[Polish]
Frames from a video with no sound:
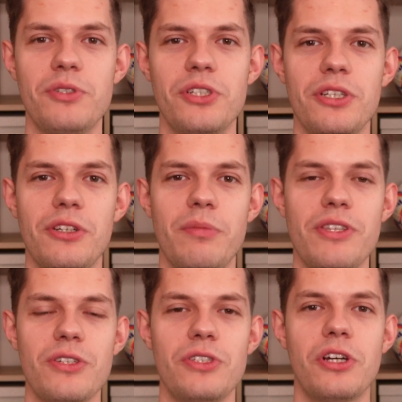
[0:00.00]
przy
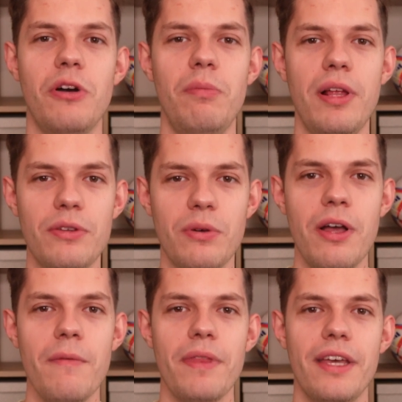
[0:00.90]
obecności kompletu
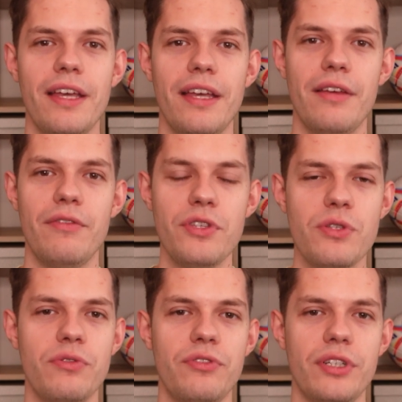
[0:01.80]
e,
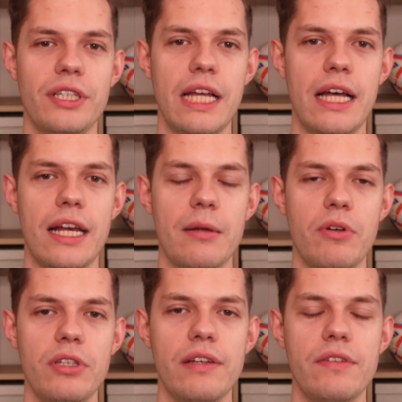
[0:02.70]
widzów e, na
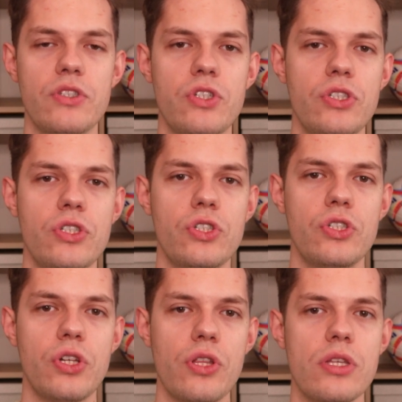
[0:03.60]
Reymonta, więc 33
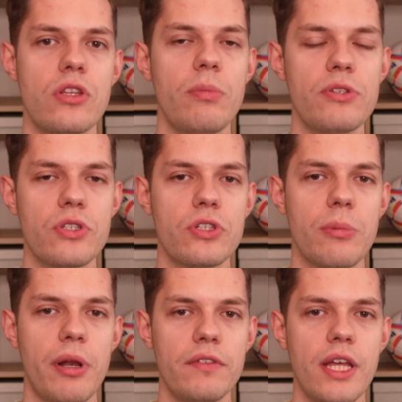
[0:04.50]
tysiące, no to będzie coś
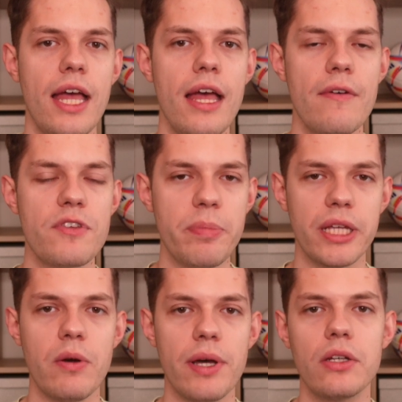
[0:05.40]
naprawdę
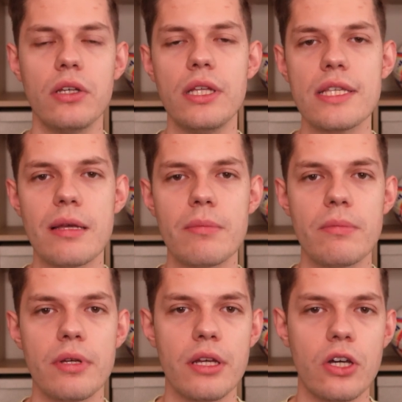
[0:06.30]
wspaniałego. No i na
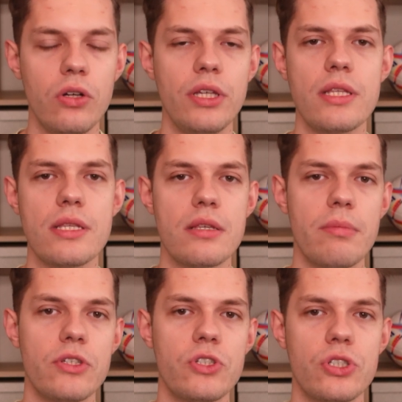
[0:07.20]
sam e, koniec
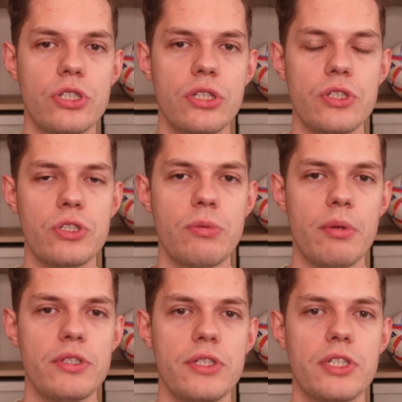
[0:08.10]
mecz też mam nadzieję